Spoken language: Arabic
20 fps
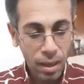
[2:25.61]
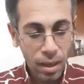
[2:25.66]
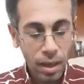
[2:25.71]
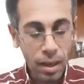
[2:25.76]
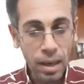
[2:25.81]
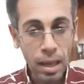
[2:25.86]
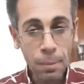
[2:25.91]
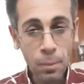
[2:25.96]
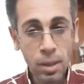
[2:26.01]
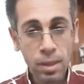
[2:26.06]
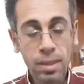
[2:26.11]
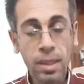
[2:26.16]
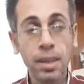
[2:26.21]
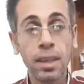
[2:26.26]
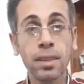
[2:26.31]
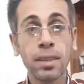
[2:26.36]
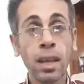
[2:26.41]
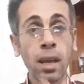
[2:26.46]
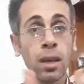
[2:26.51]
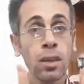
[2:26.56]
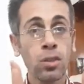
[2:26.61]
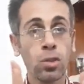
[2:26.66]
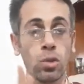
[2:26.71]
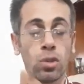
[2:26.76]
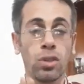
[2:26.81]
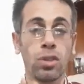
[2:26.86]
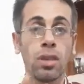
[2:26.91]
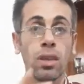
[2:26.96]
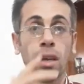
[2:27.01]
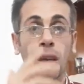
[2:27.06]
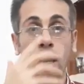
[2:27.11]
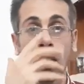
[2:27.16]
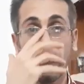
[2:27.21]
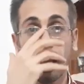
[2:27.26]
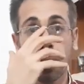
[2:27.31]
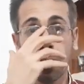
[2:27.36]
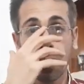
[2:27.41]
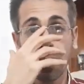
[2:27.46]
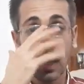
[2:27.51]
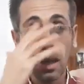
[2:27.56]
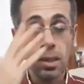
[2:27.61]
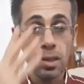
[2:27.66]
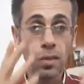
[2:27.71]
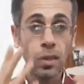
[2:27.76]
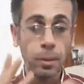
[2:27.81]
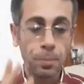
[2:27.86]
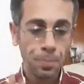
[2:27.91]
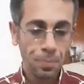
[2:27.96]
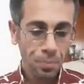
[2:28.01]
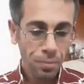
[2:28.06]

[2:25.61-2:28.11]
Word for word: الامر الثاني التخصص اللي انت دارس فيه